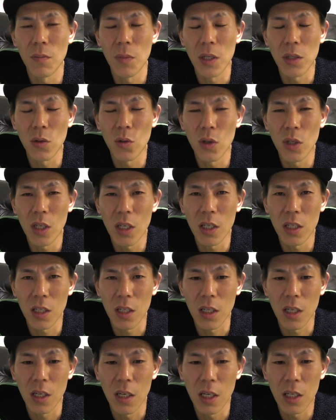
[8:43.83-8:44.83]
まあ、それだけ
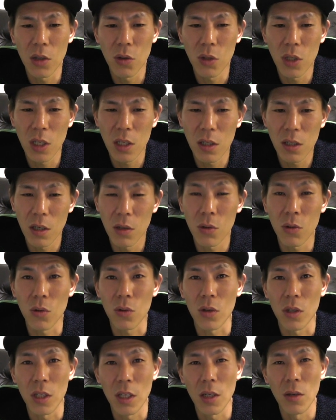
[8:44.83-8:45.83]
でねレートチェックアウト
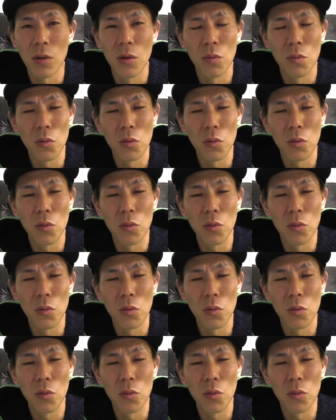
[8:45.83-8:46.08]
とかね